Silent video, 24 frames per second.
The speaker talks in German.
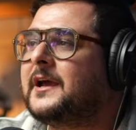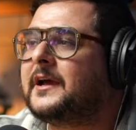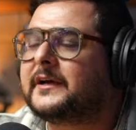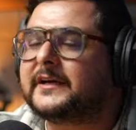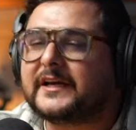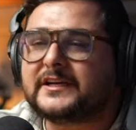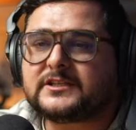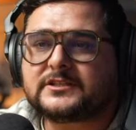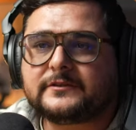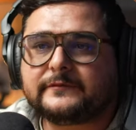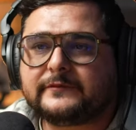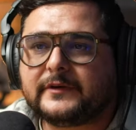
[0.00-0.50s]

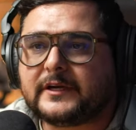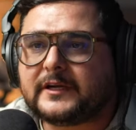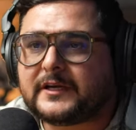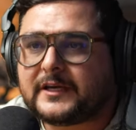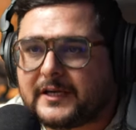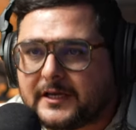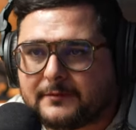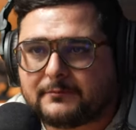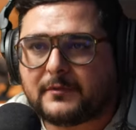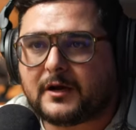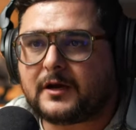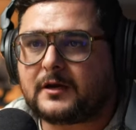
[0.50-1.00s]
rechnen wir
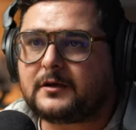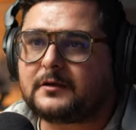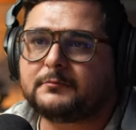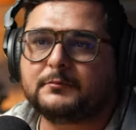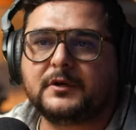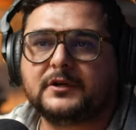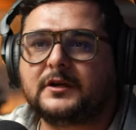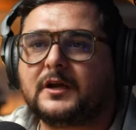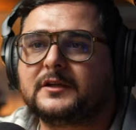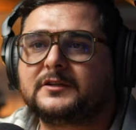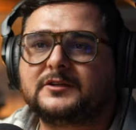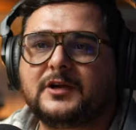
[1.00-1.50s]
immer
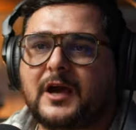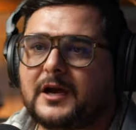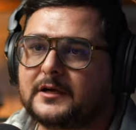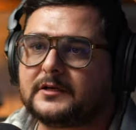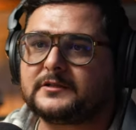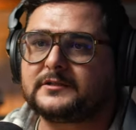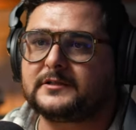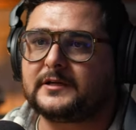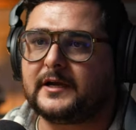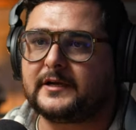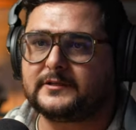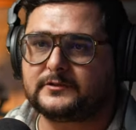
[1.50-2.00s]
mit einer
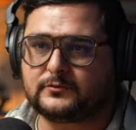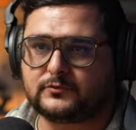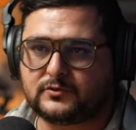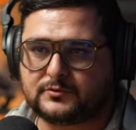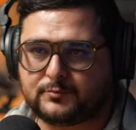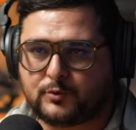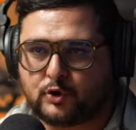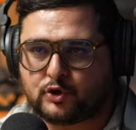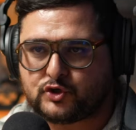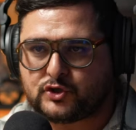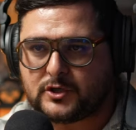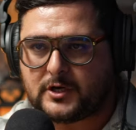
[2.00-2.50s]

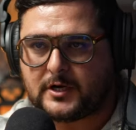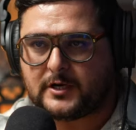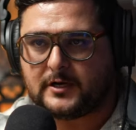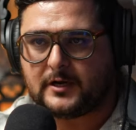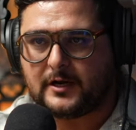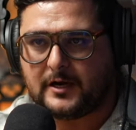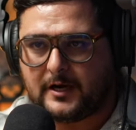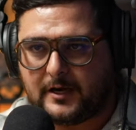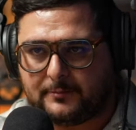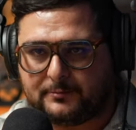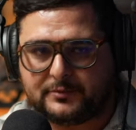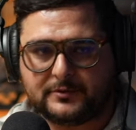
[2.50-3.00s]

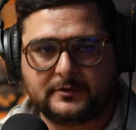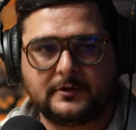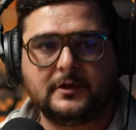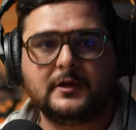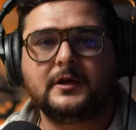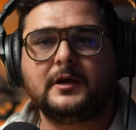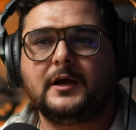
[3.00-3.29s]
Tagesleistungspauschale ab.